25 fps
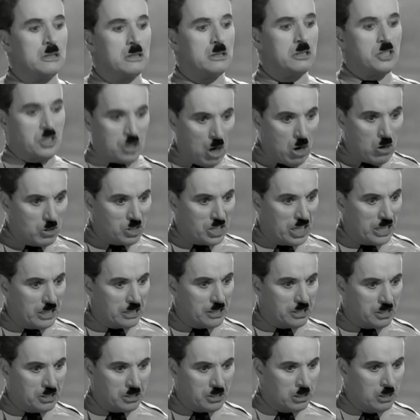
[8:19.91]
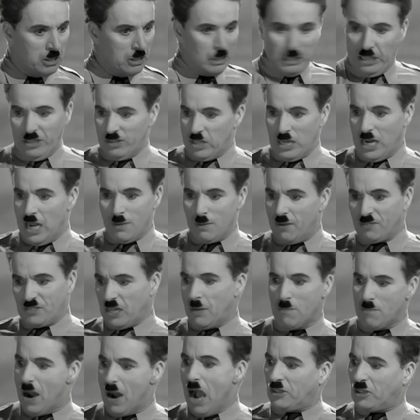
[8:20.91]
Soldati, nel nome della
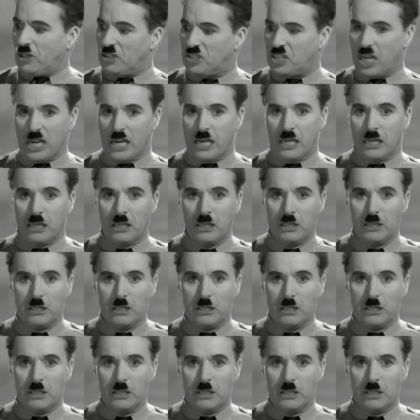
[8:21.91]
democrazia,